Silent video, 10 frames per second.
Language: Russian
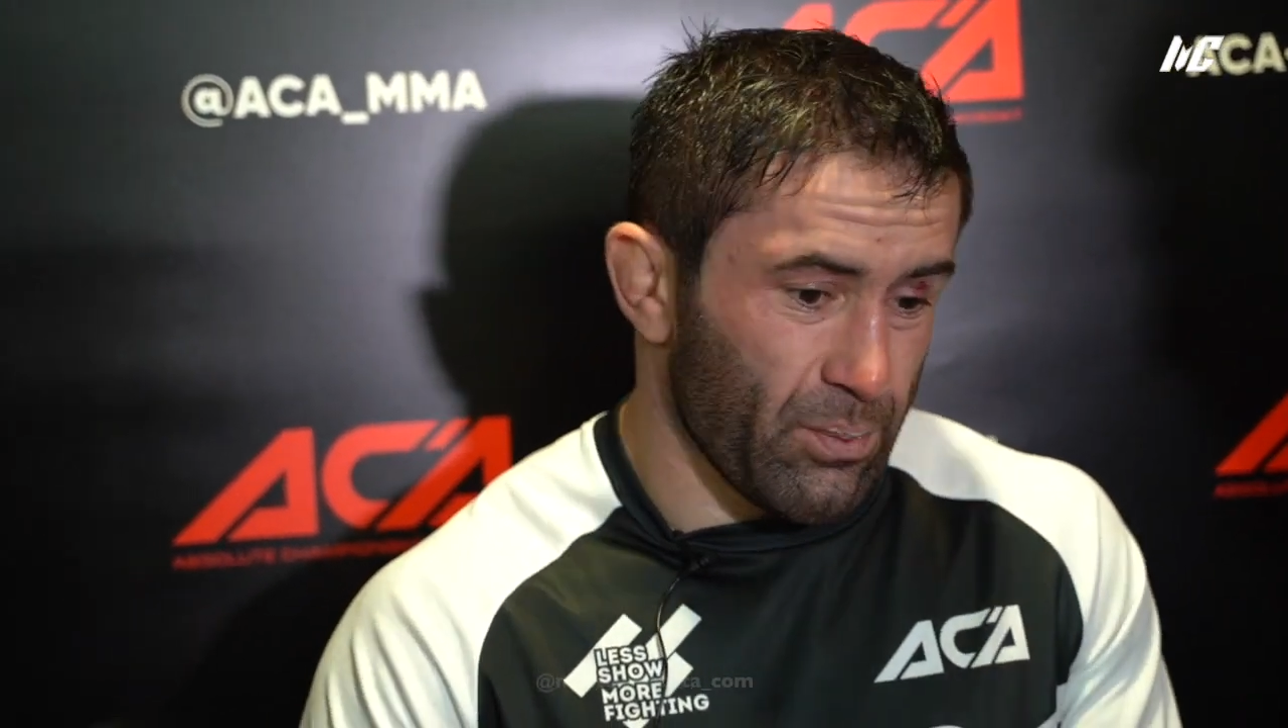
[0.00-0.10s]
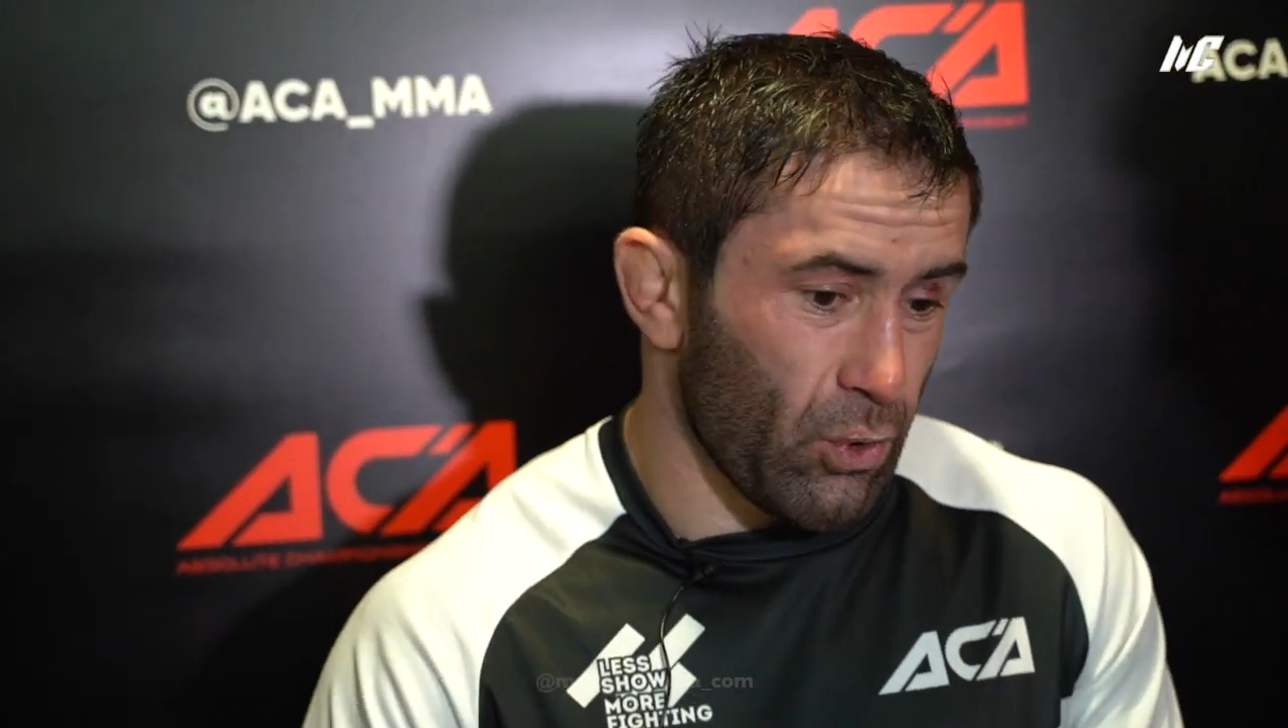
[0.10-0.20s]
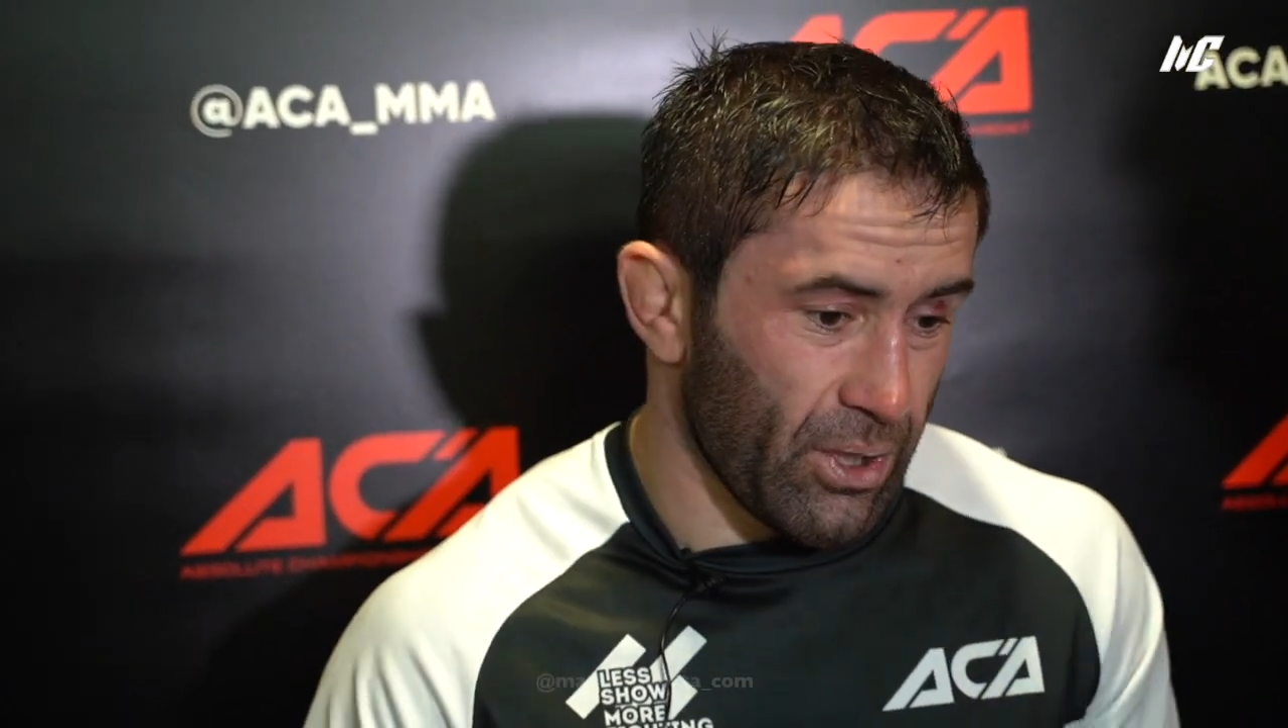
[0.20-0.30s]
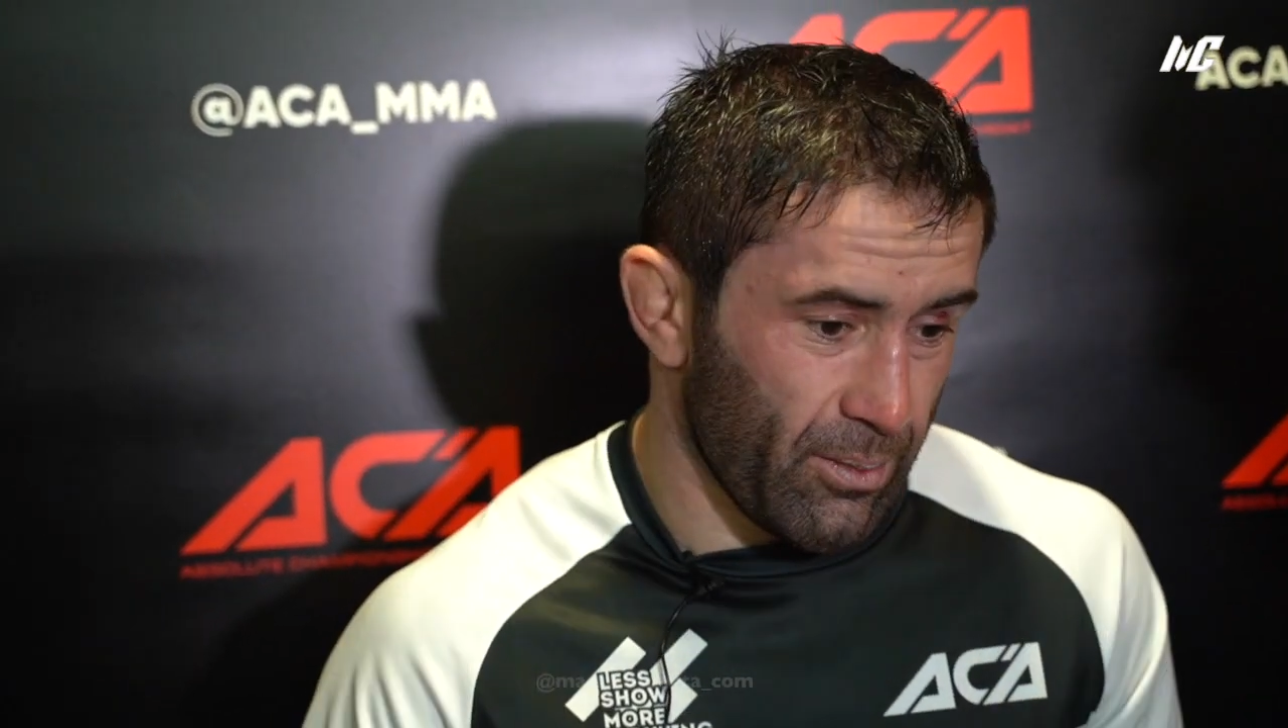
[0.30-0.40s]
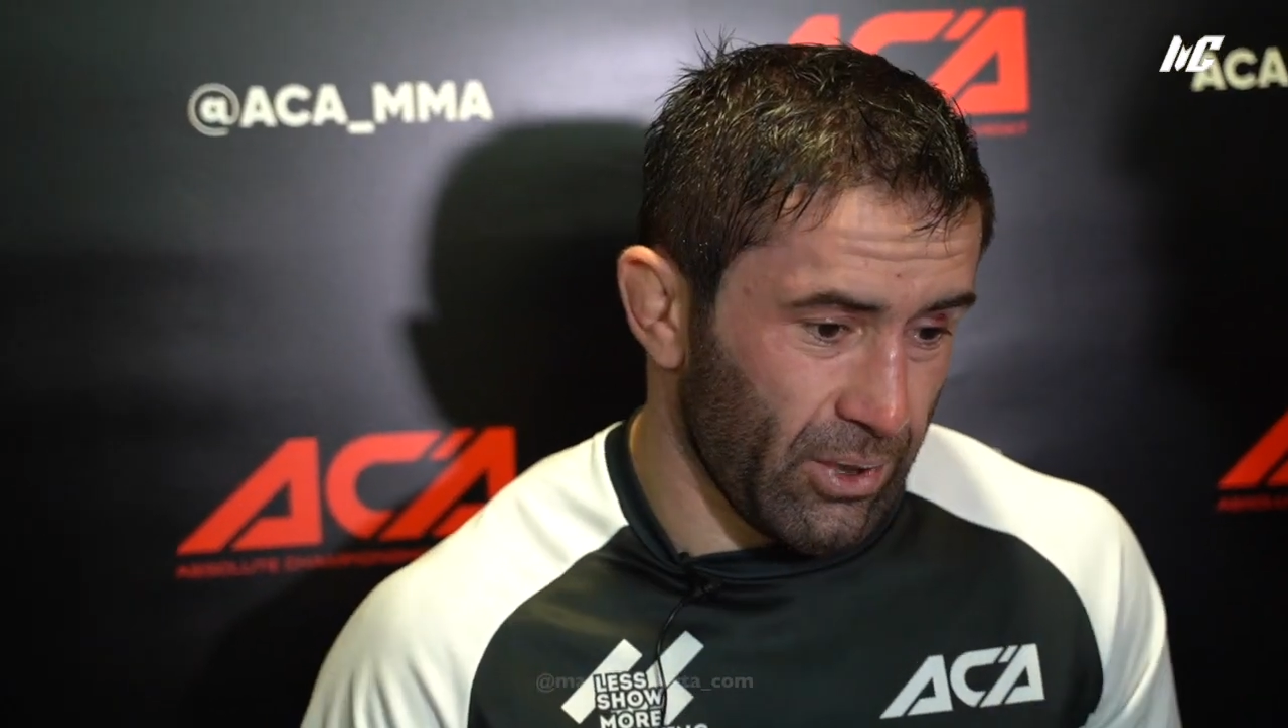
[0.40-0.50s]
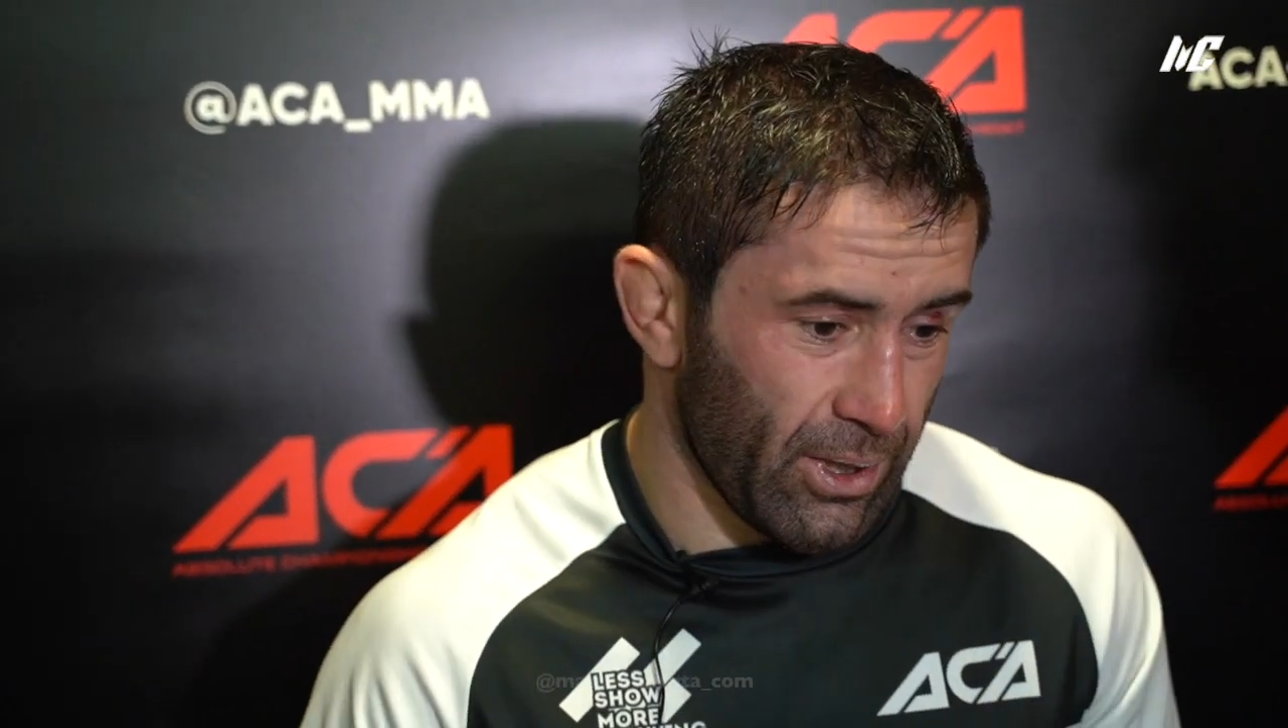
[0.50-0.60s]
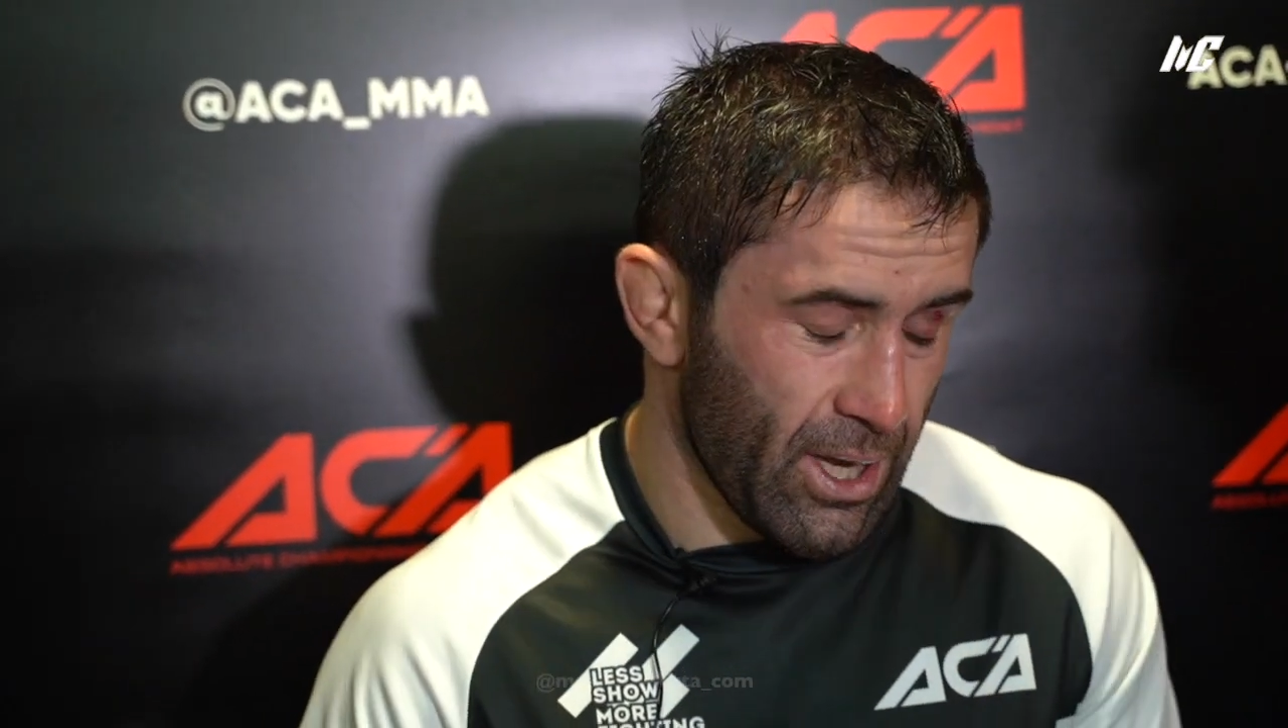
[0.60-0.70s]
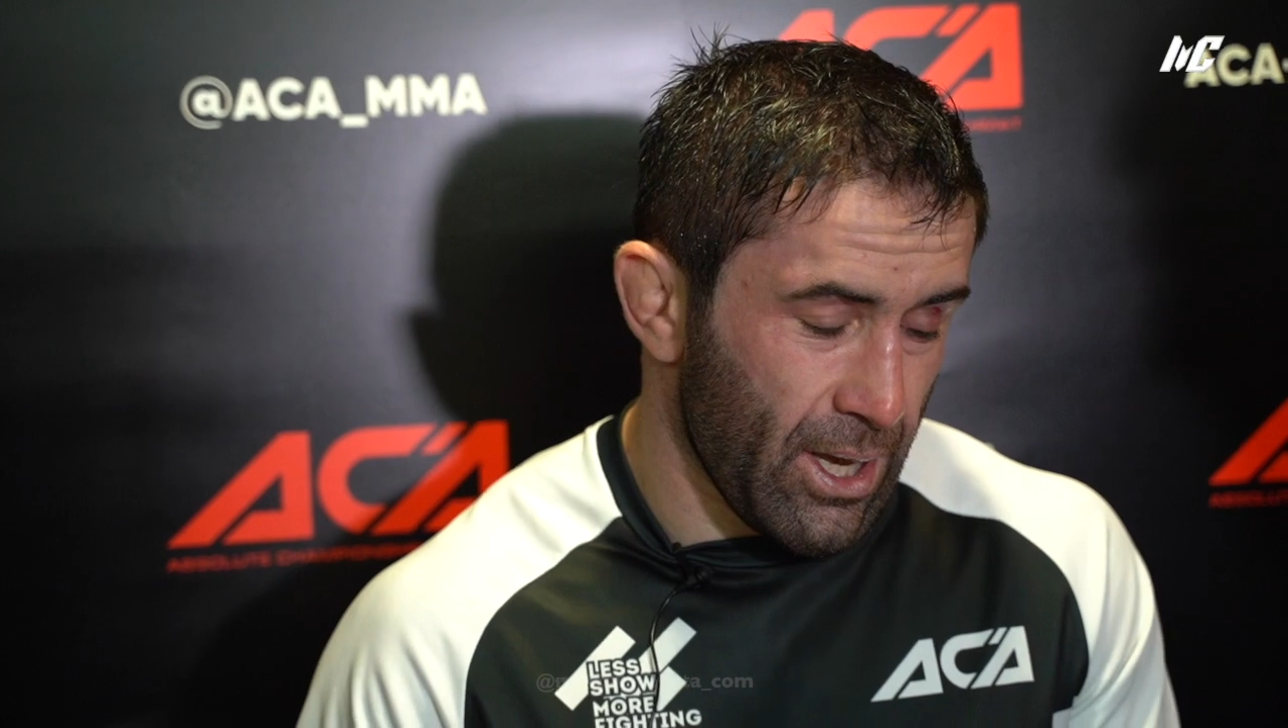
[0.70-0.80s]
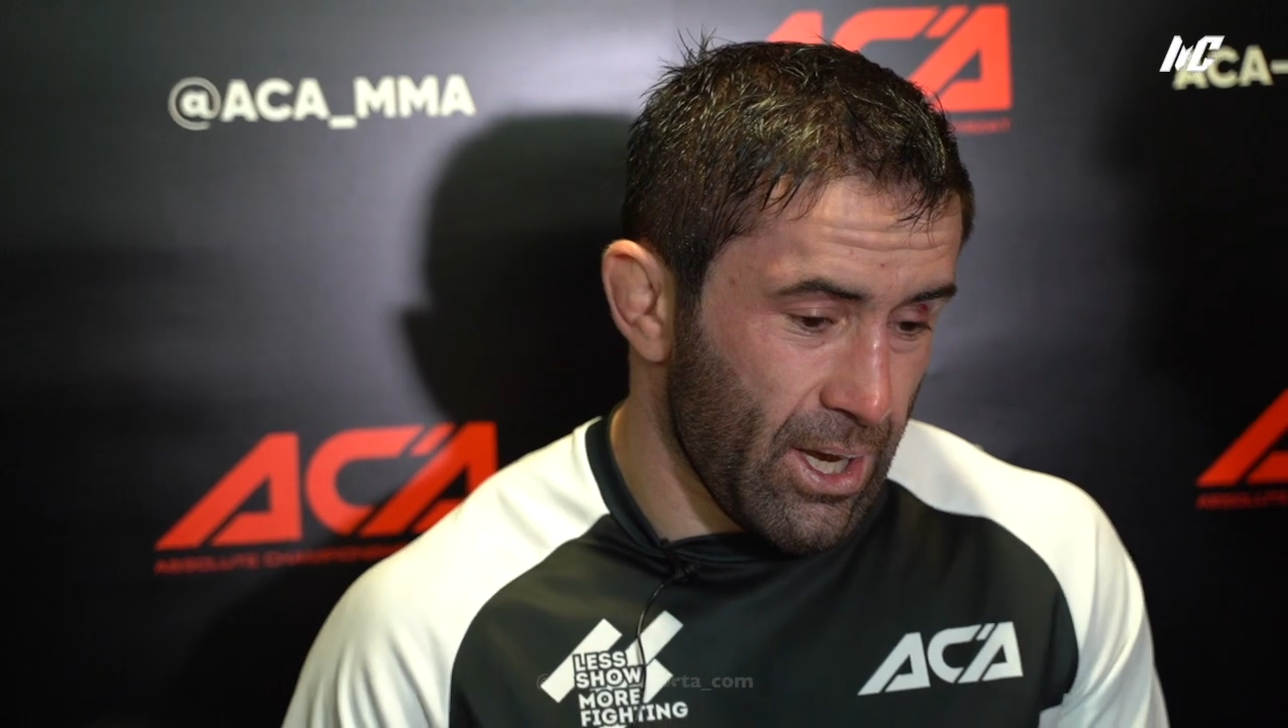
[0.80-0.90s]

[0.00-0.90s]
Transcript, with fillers: спорно было.